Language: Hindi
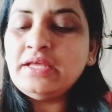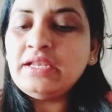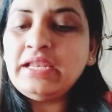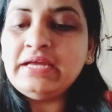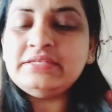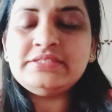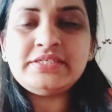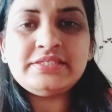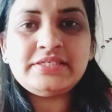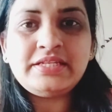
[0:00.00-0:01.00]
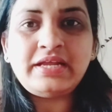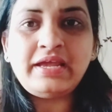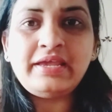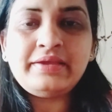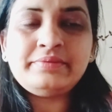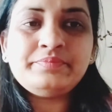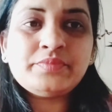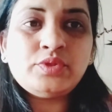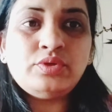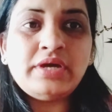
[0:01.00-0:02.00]
लाइट शेड्स ही लगाए हैं
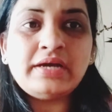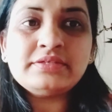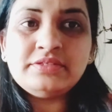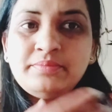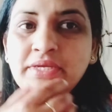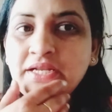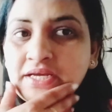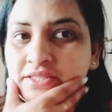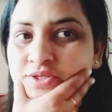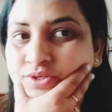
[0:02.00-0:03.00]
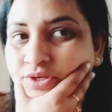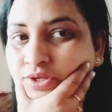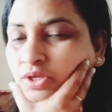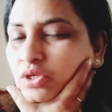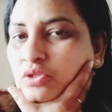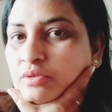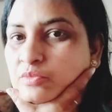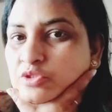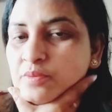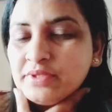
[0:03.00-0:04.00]
तो डार्क जब मैं लगाती हूँ ना तो
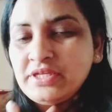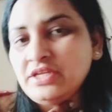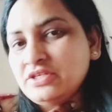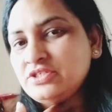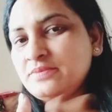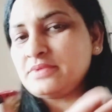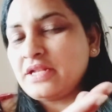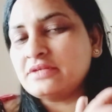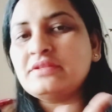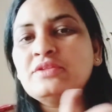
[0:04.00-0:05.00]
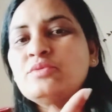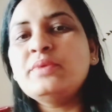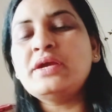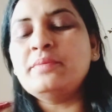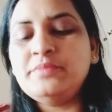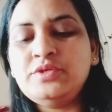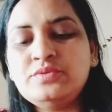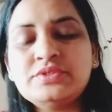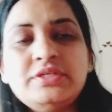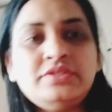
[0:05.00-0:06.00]
मुझे पता नहीं अजीब सा लगता है तो मैं कम ही
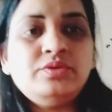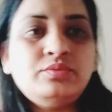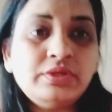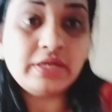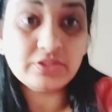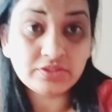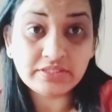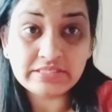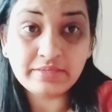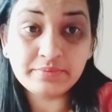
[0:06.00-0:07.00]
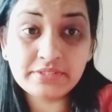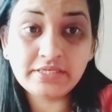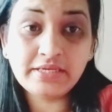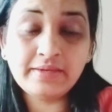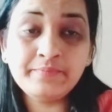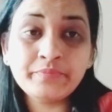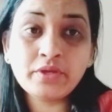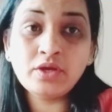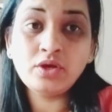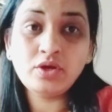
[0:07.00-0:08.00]
यूज़ करती हूँ डार्क शेड लिपस्टिक के
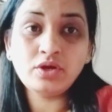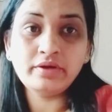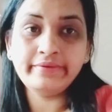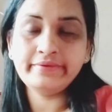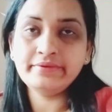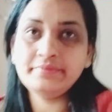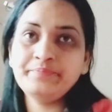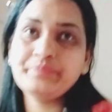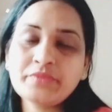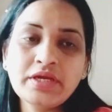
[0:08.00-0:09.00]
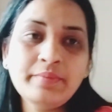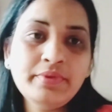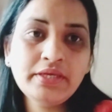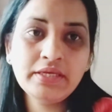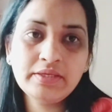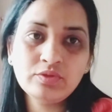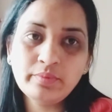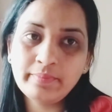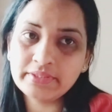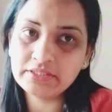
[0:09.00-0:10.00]
और अभी तो
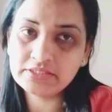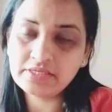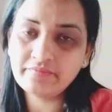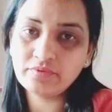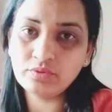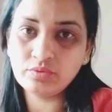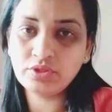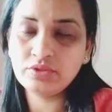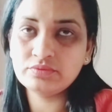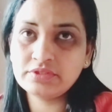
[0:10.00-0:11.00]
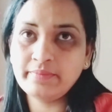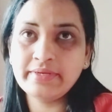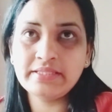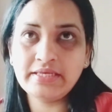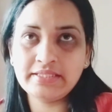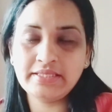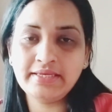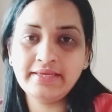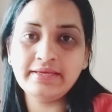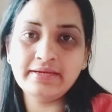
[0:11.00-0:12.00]
मैं बर्तन साफ़ करूँगी उसके बाद देखते
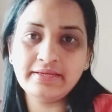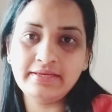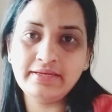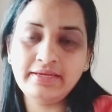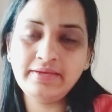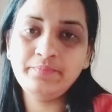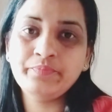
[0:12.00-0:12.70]
हैं क्या करना है